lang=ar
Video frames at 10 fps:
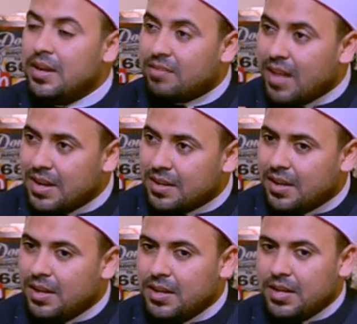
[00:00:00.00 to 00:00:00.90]

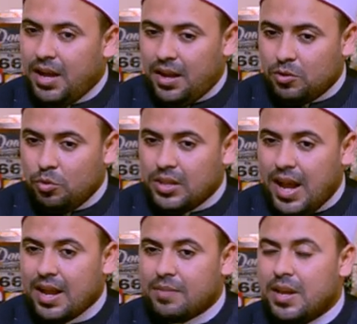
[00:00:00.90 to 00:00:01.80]
لذلك حضرتك قلت
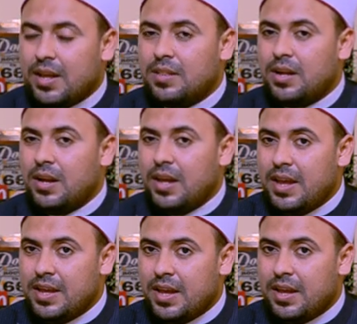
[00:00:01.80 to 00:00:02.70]
حاجه جميله جدا اللي
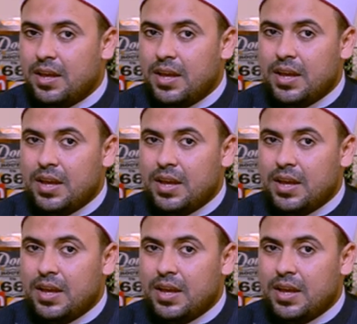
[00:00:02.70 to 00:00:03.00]
هي ايه